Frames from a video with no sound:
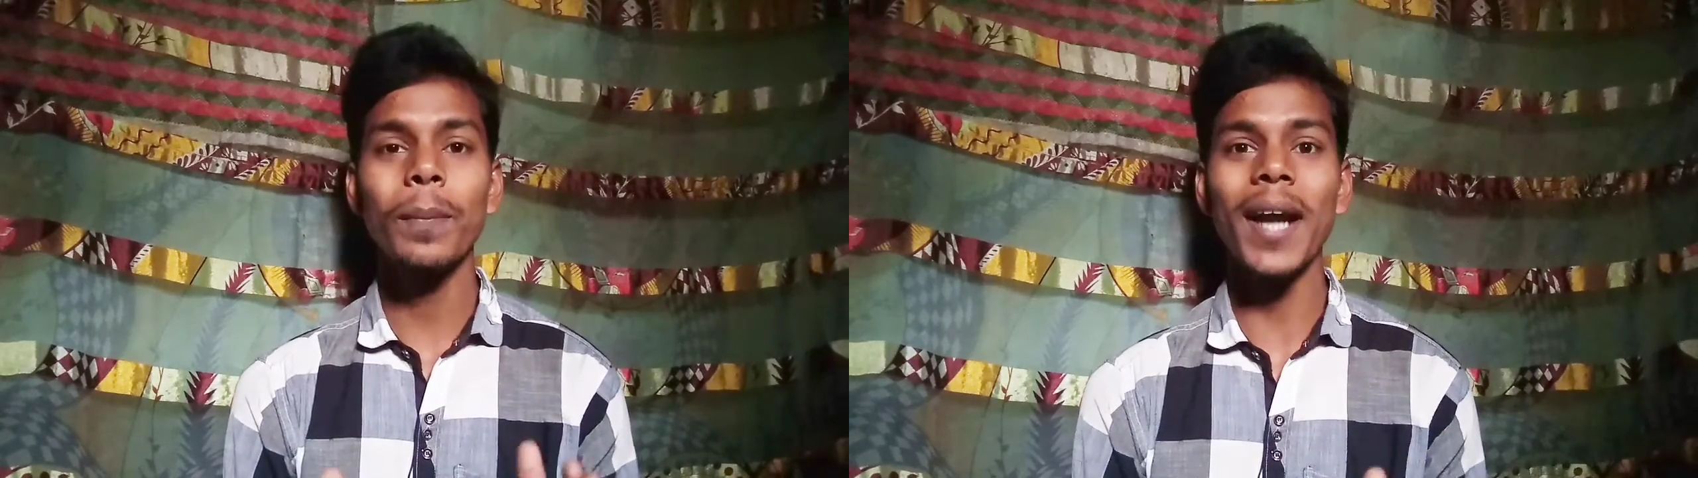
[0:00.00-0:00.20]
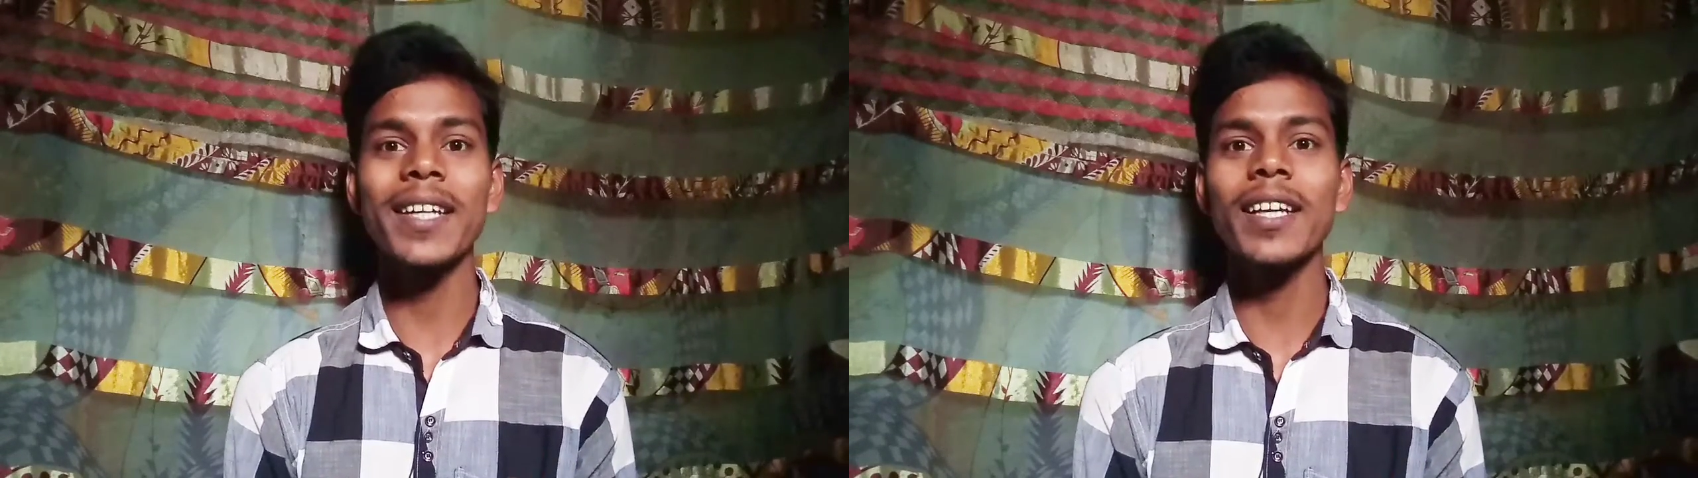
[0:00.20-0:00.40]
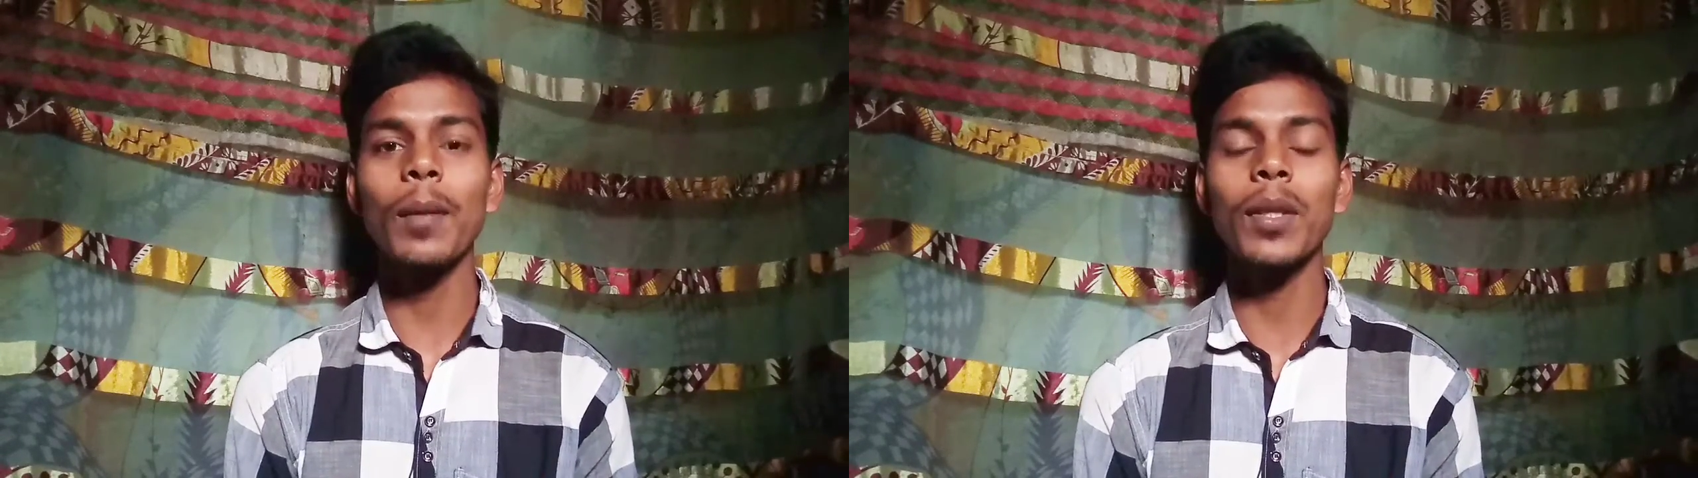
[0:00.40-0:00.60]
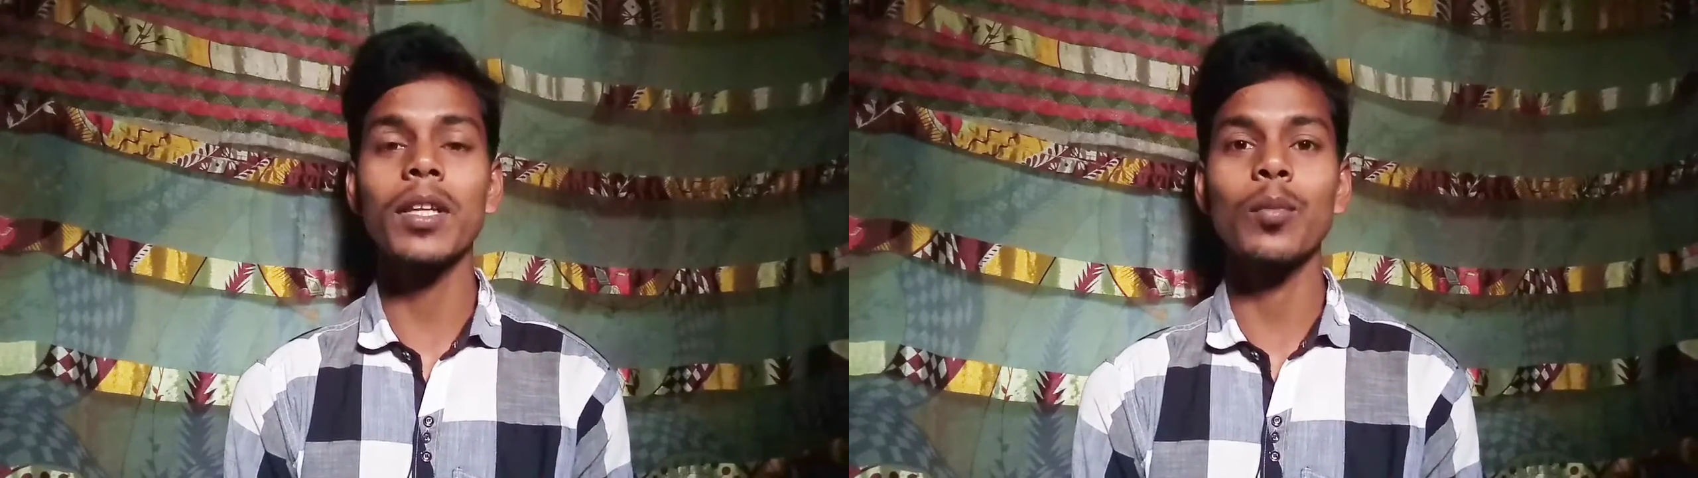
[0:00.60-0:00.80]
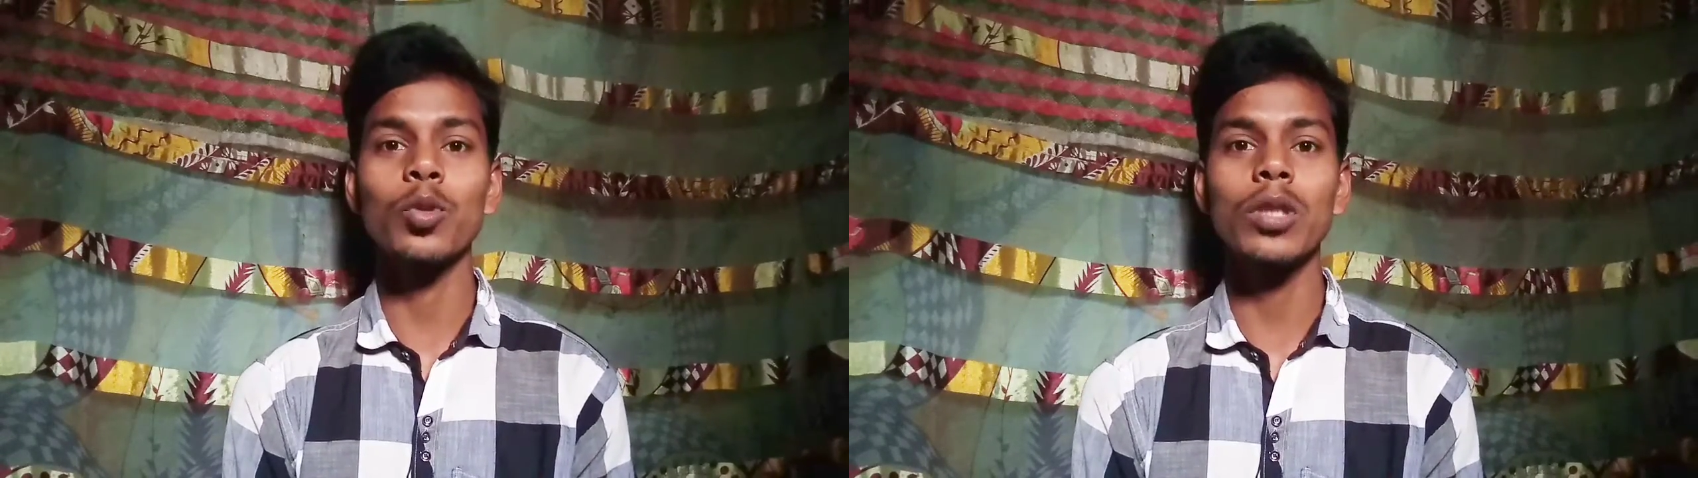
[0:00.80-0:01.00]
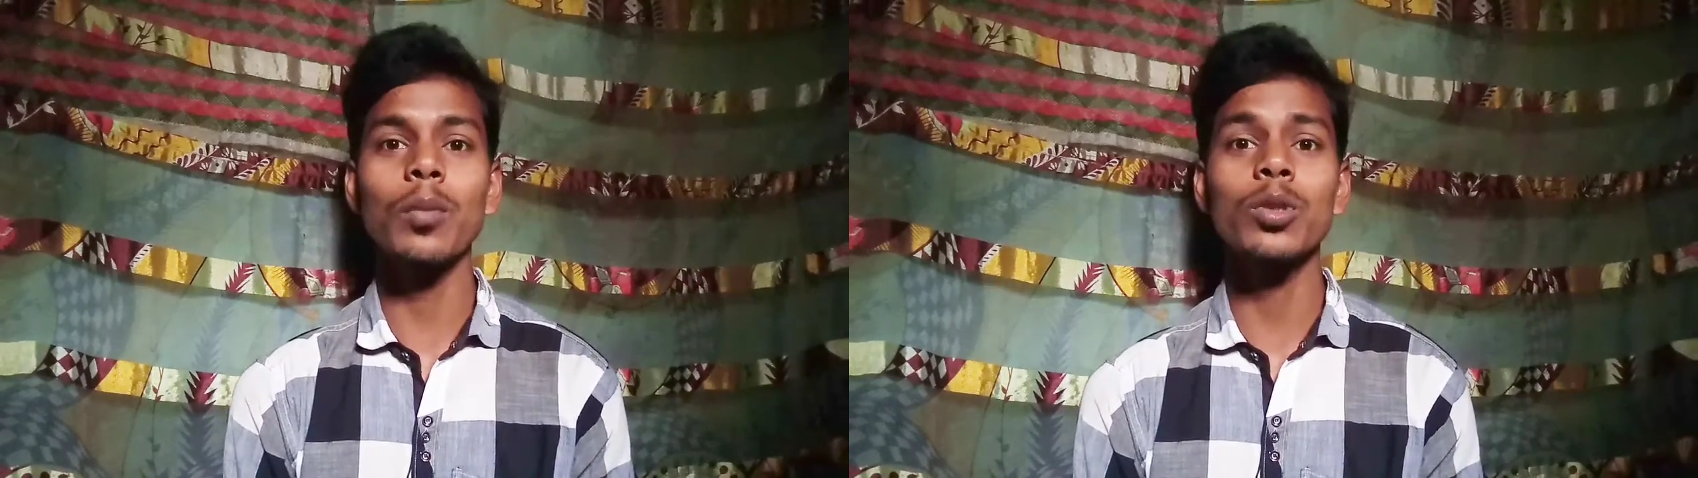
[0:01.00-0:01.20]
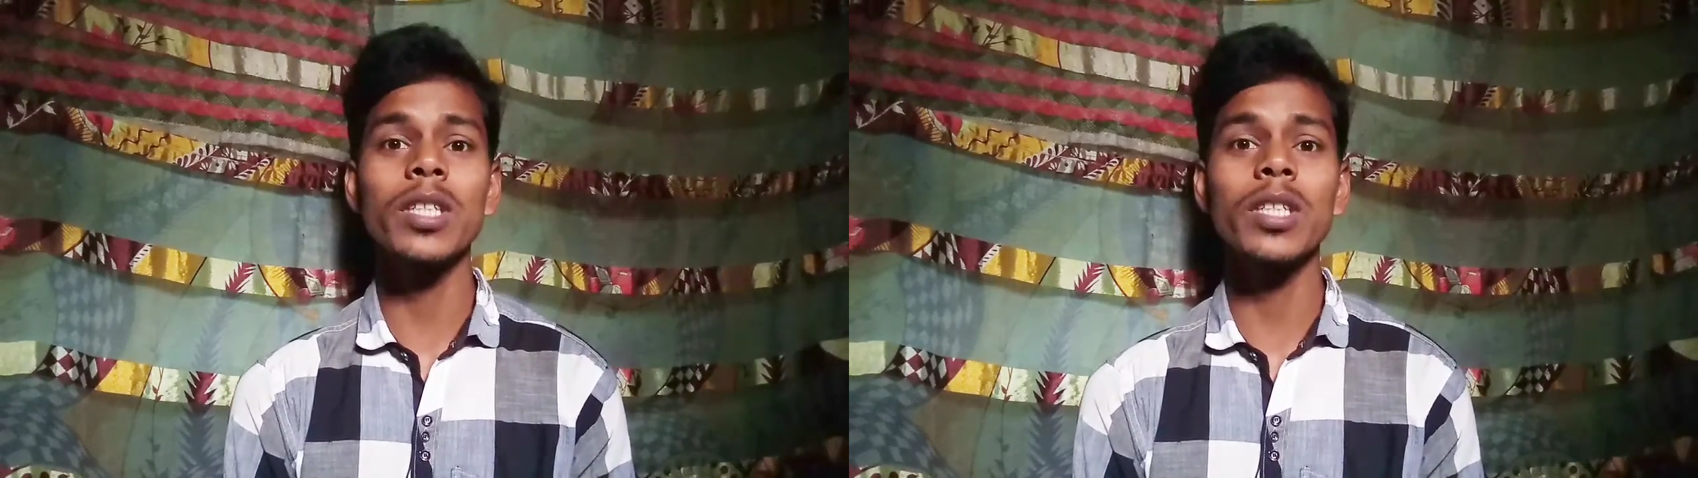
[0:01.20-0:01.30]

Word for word: প্র্যাকটিক্যালি আপনাদেরকে বোঝাবো